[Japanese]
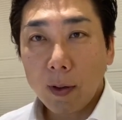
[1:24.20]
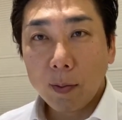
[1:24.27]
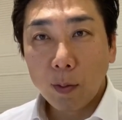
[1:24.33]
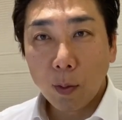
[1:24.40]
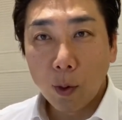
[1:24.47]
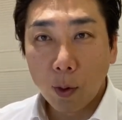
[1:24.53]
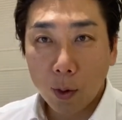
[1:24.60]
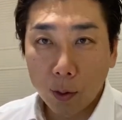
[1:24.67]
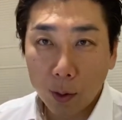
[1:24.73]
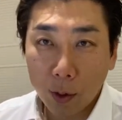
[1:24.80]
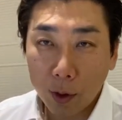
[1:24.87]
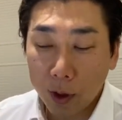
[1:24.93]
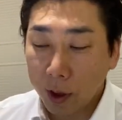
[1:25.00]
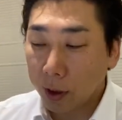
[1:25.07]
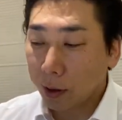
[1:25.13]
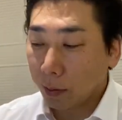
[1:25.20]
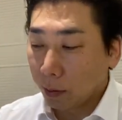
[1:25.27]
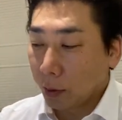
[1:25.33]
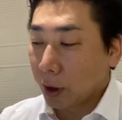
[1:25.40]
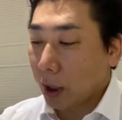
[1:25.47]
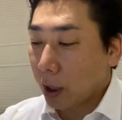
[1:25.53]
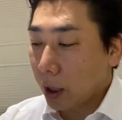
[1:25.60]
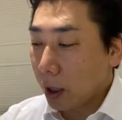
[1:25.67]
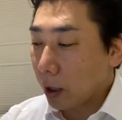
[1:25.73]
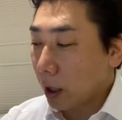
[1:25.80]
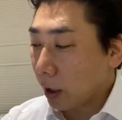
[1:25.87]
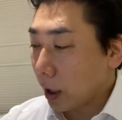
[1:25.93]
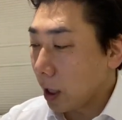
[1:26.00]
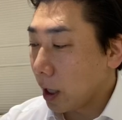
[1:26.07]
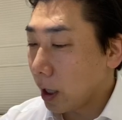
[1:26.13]
もう本当に見習わ
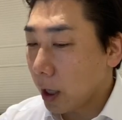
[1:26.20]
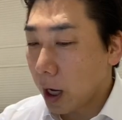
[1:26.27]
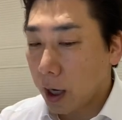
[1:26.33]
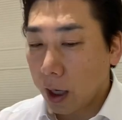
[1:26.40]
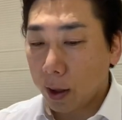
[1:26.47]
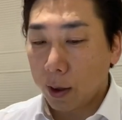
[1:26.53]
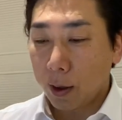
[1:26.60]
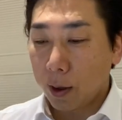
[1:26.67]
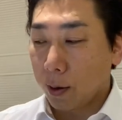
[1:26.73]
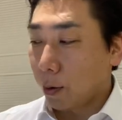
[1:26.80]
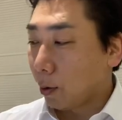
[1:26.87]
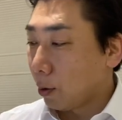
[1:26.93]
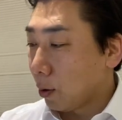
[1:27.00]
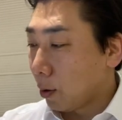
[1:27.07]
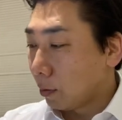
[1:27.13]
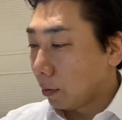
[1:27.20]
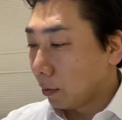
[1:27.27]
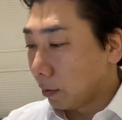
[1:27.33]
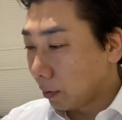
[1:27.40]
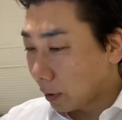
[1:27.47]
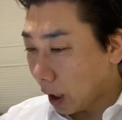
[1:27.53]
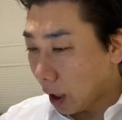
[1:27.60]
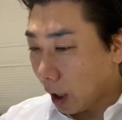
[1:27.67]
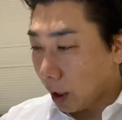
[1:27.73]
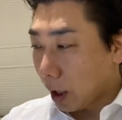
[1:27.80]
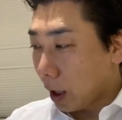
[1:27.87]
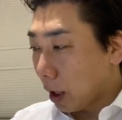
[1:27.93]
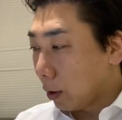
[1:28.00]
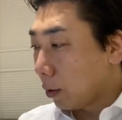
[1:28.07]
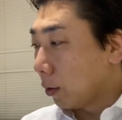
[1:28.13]
なきゃいけないなっていうことだらけだ
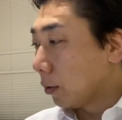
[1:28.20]
なと